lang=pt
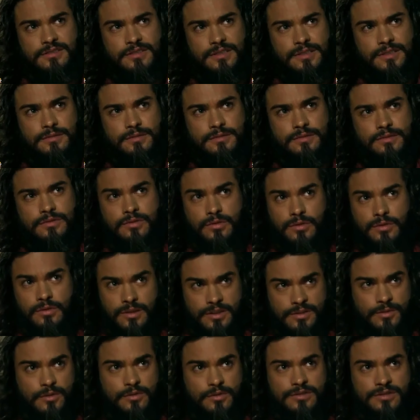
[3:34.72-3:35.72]
das tribos, eu sou o
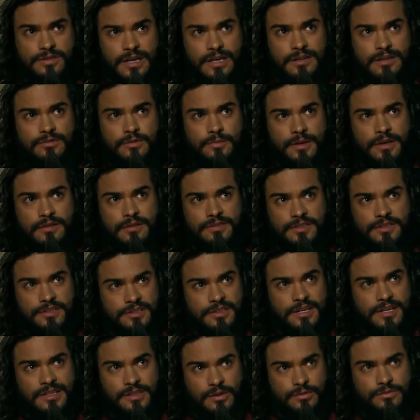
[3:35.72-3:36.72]
responsável pela vida
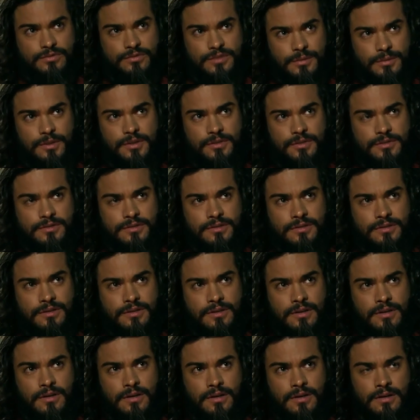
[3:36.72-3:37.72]
de cada um dos hebreus.
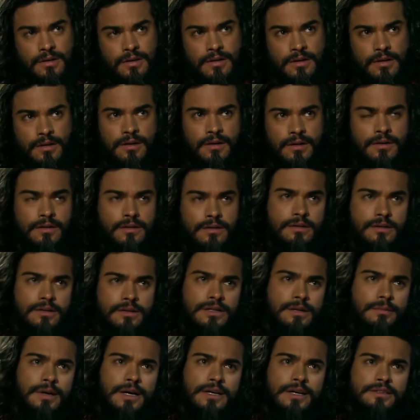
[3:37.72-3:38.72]

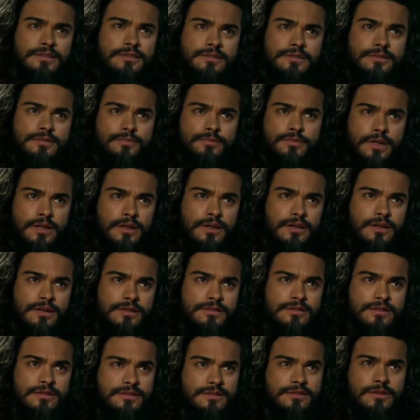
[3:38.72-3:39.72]
Ainda mais por
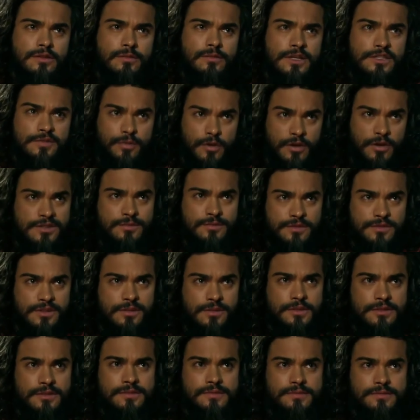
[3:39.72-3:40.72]
aqueles que estão mais próximos a
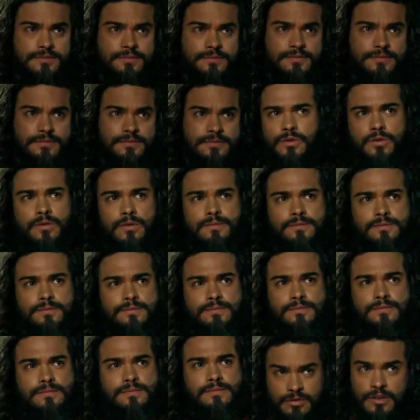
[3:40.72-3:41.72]
mim.
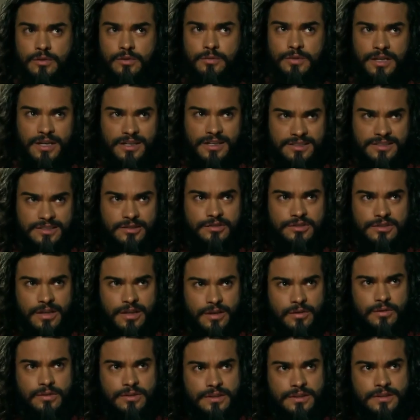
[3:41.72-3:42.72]
E eu tenho a obrigação de
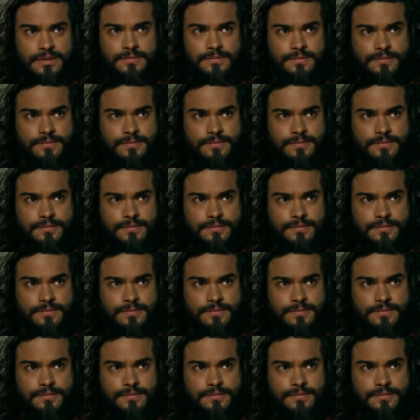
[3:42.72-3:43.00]
dar conta.